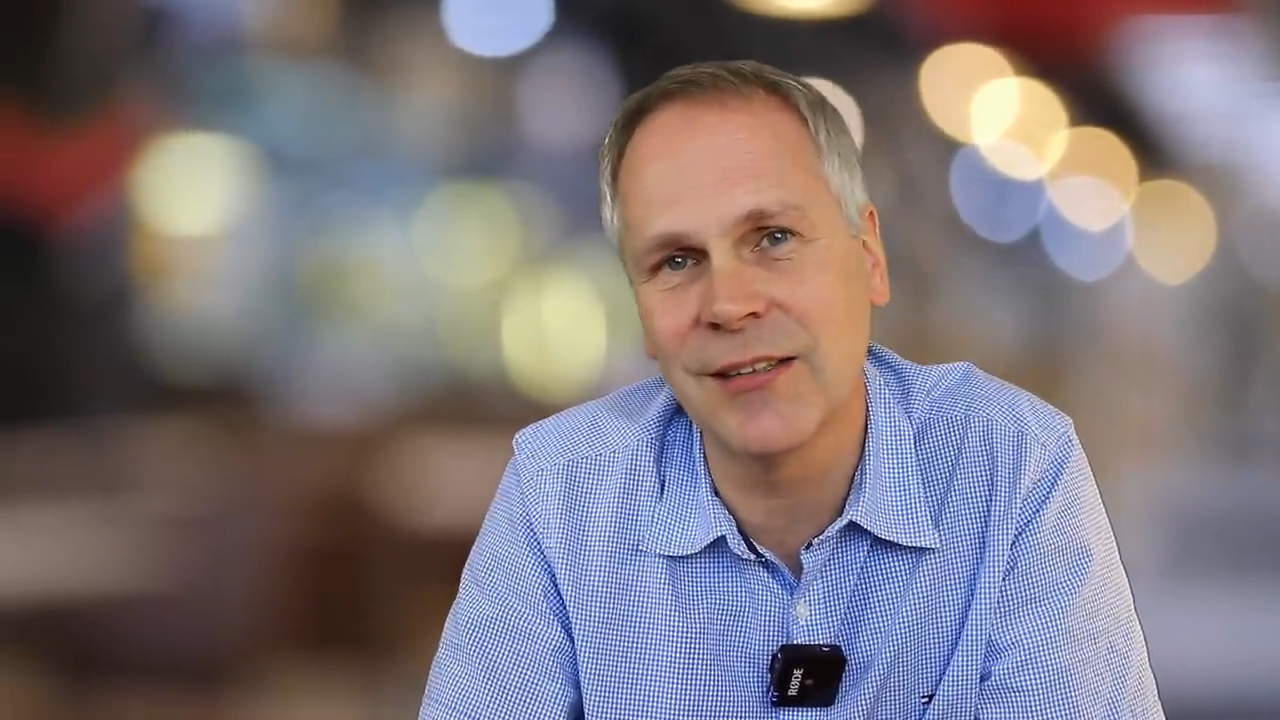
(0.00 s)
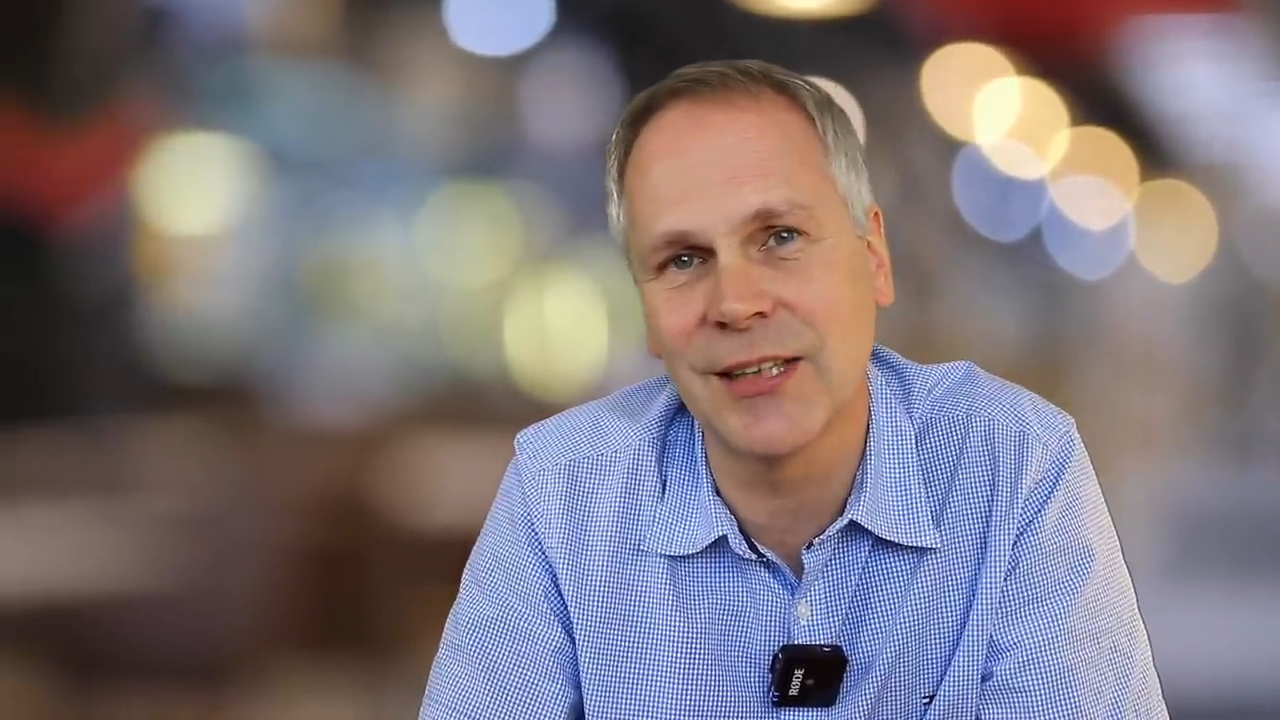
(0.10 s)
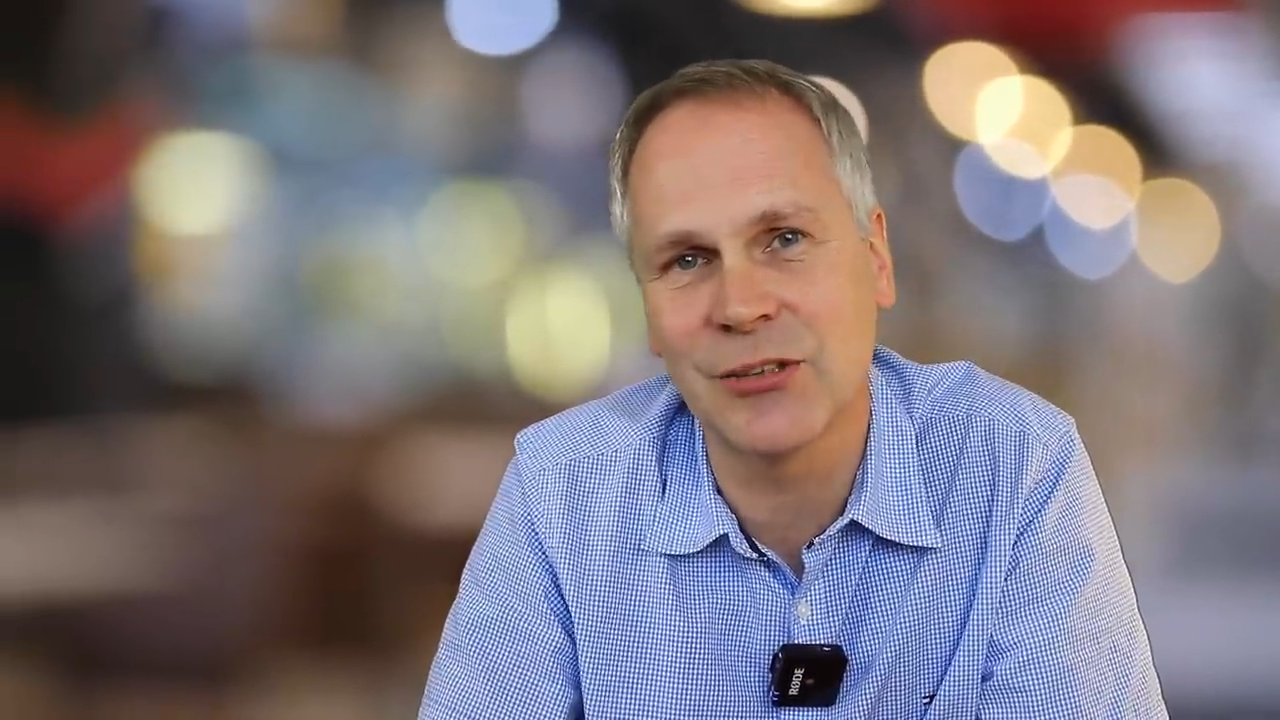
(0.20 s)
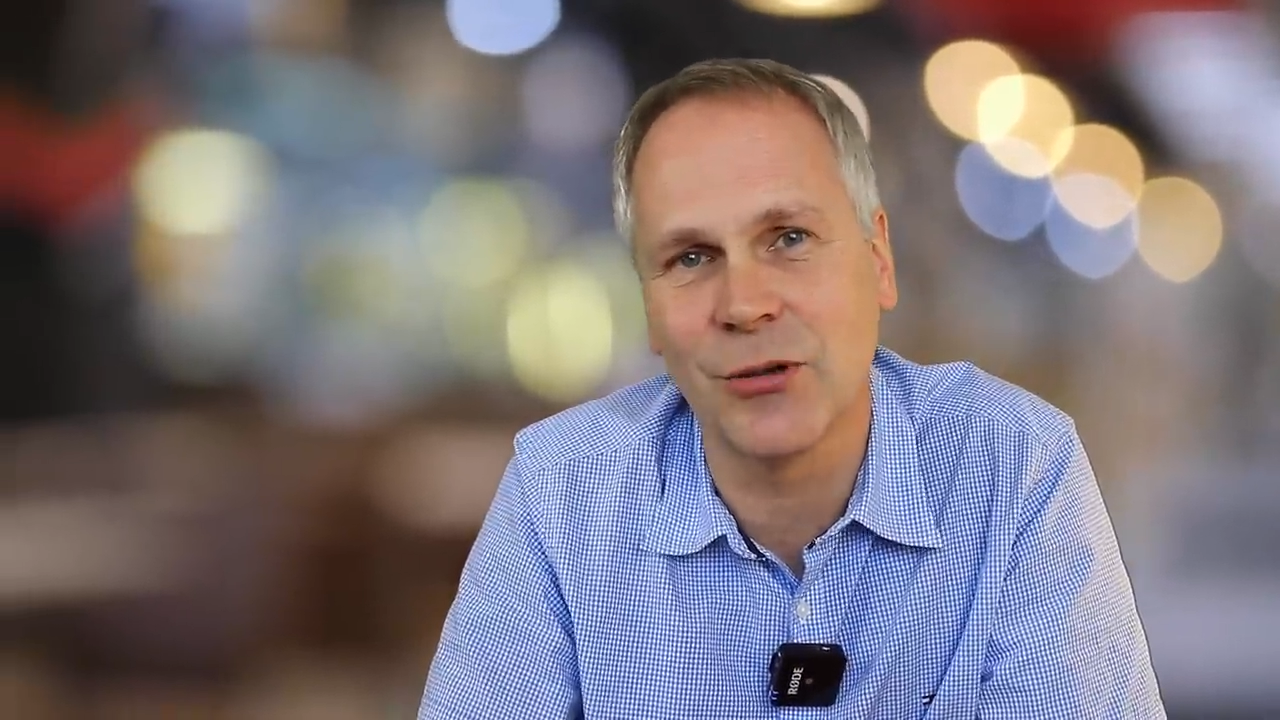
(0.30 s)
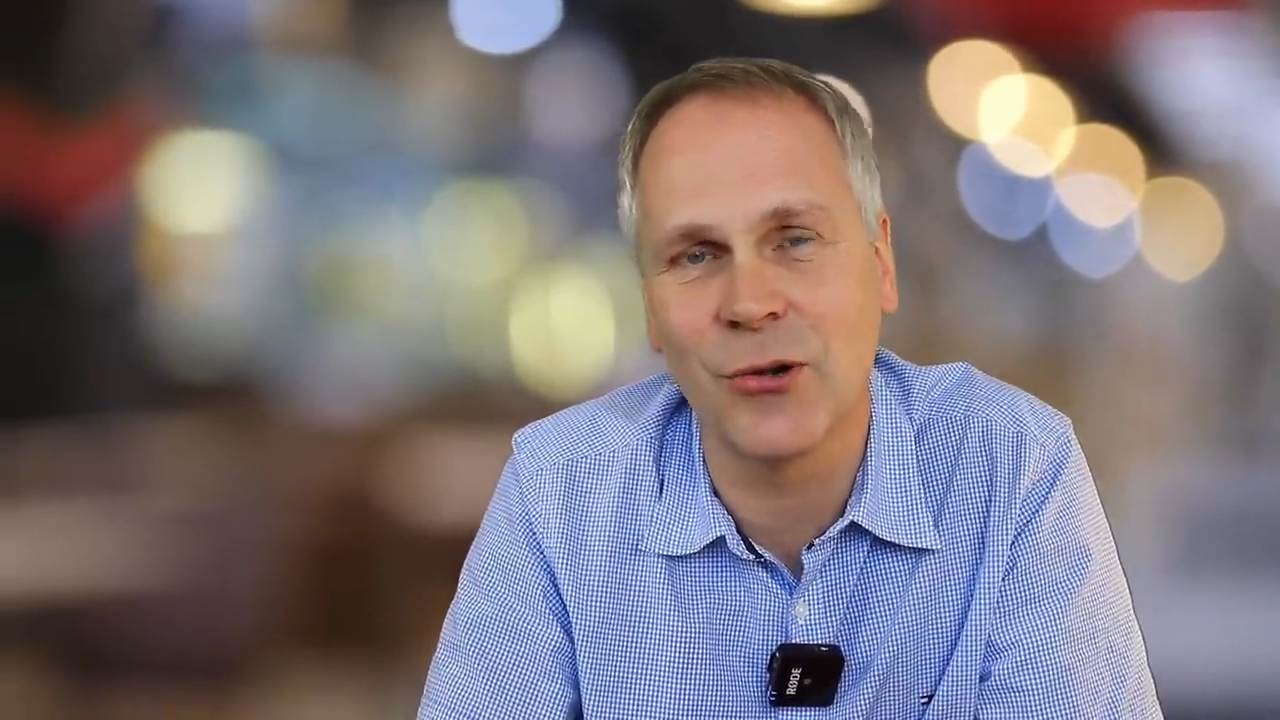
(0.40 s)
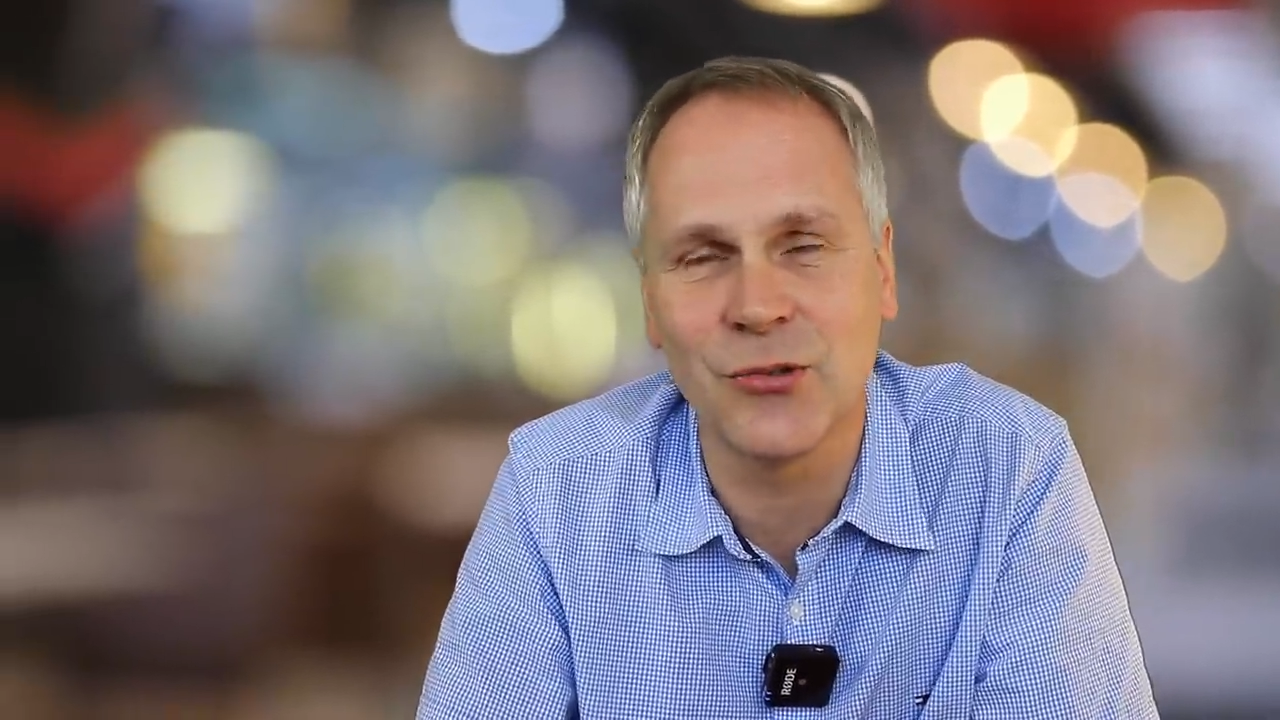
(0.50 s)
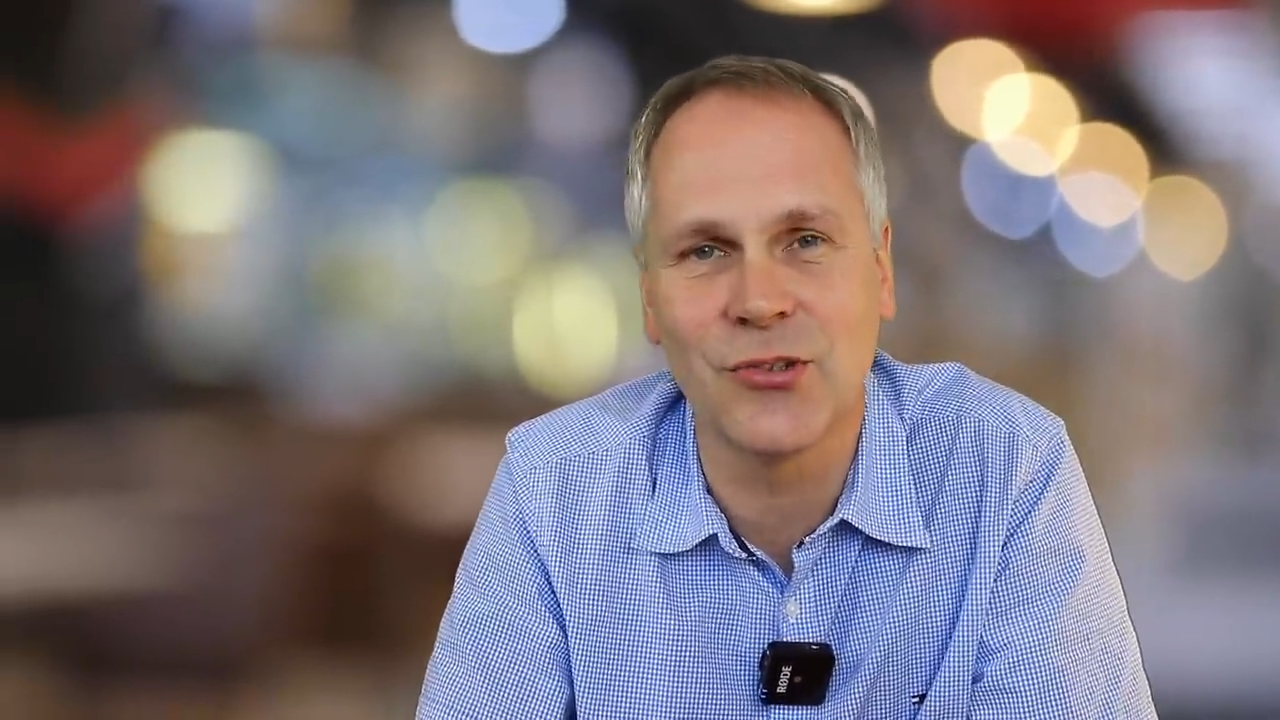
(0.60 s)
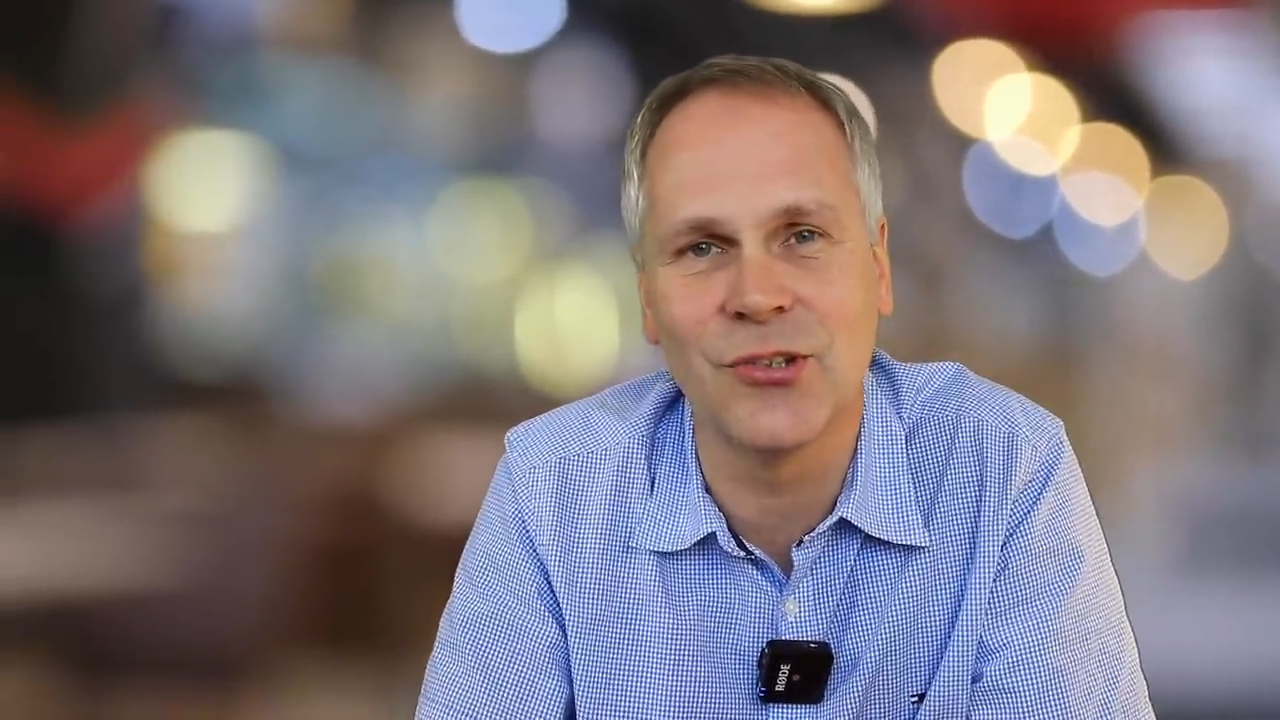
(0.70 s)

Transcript: Elektroautos,